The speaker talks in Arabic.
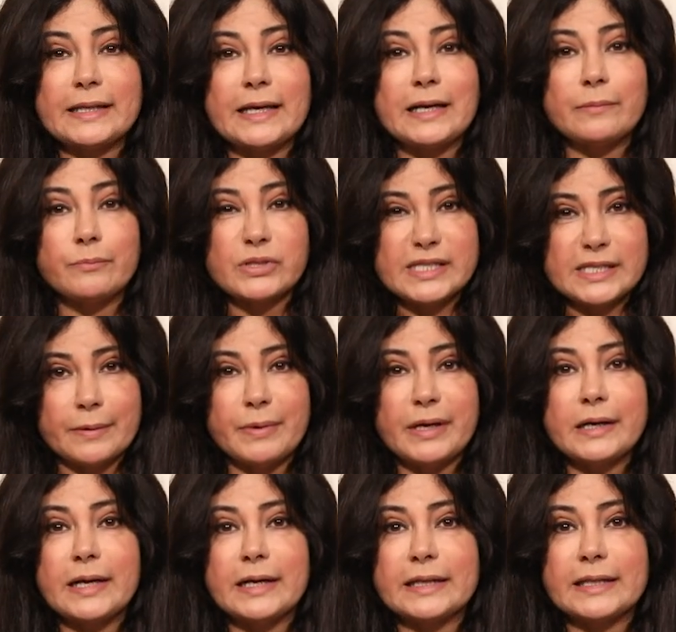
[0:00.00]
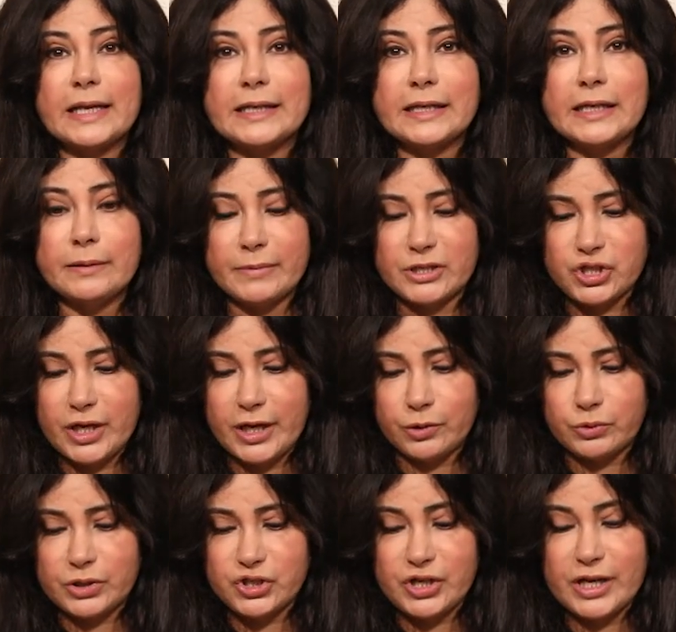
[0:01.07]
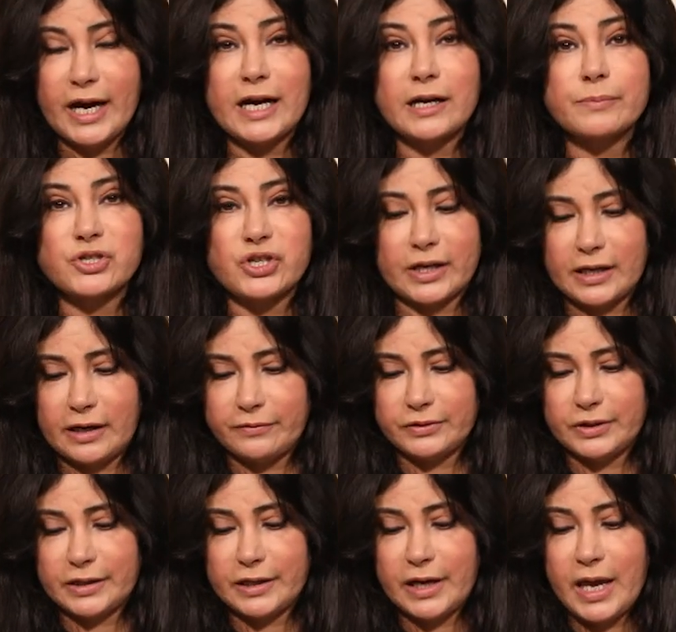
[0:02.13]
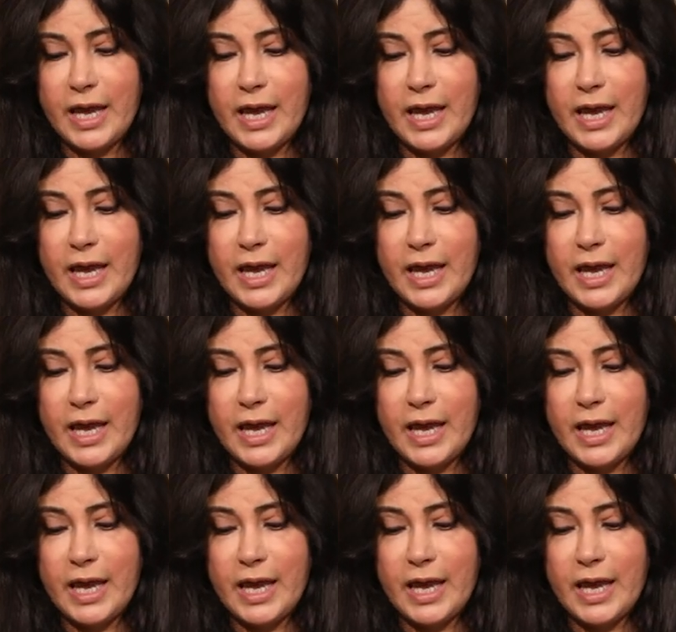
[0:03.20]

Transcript: المستمرة لتليين مشاعره تجاهك بشكل أفضل